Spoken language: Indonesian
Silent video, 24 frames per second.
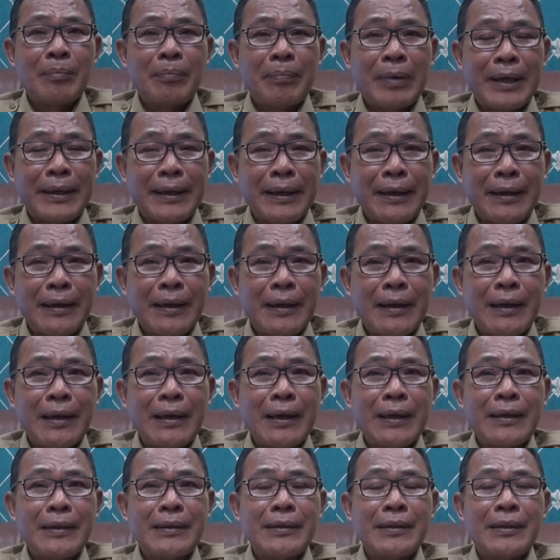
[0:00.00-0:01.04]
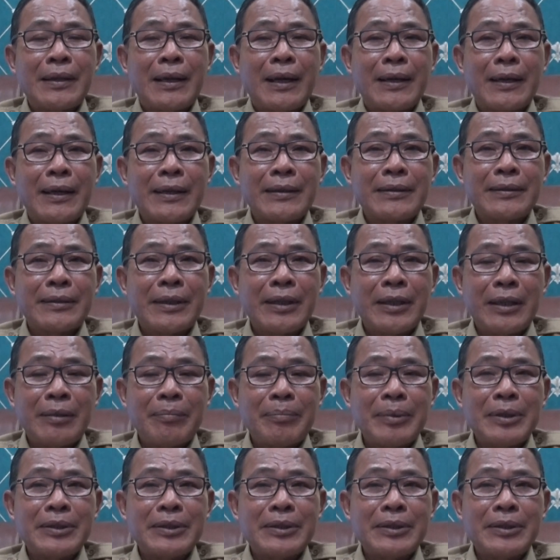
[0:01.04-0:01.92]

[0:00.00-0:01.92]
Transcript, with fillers: panahan, karate,